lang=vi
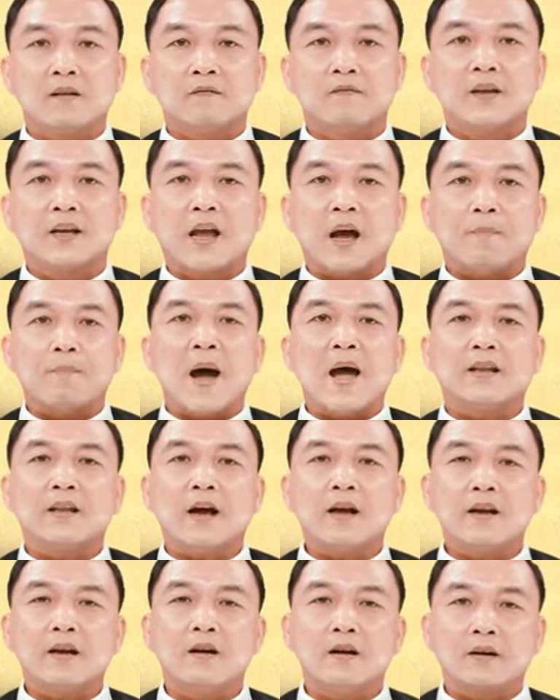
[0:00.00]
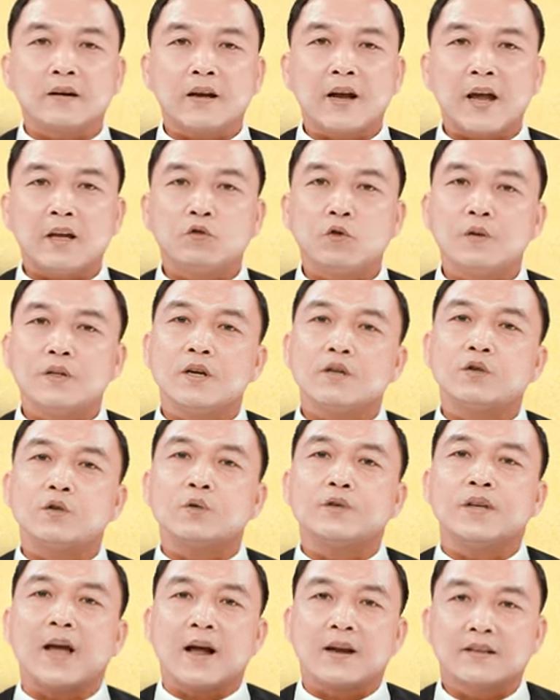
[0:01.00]
vì cả ba đã được nghe Chúa
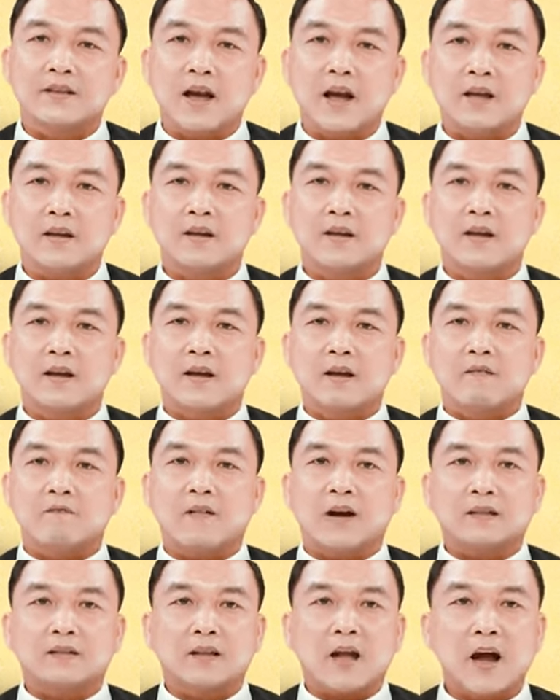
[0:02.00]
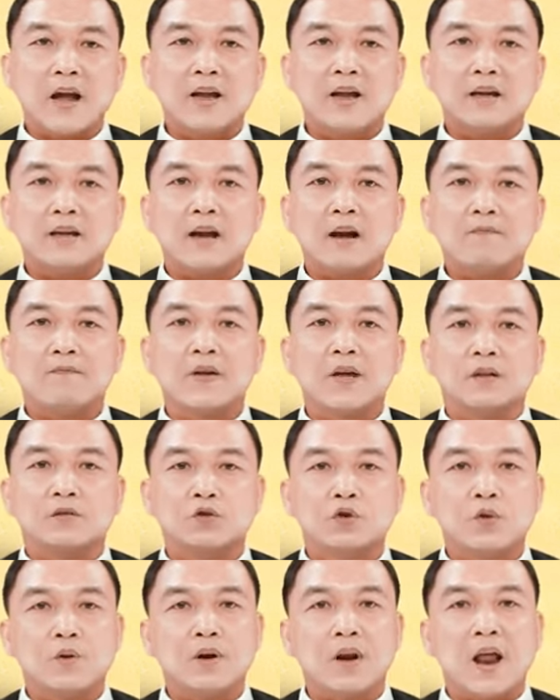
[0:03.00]
Giêsu giảng dạy và thấy các việc
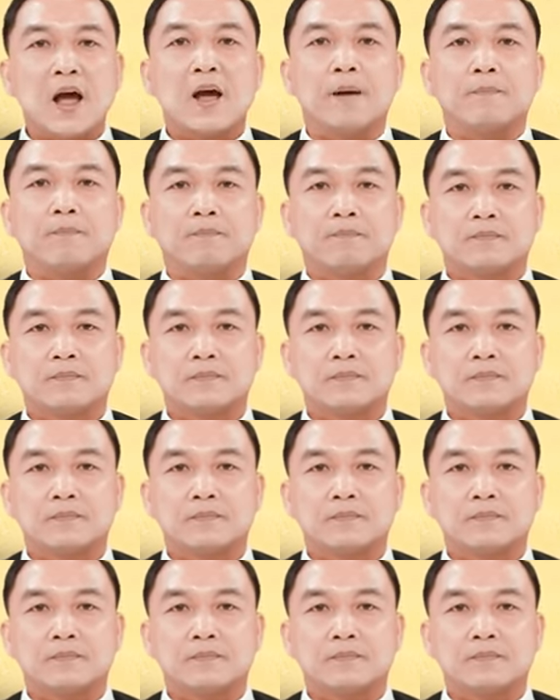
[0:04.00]
Chúa làm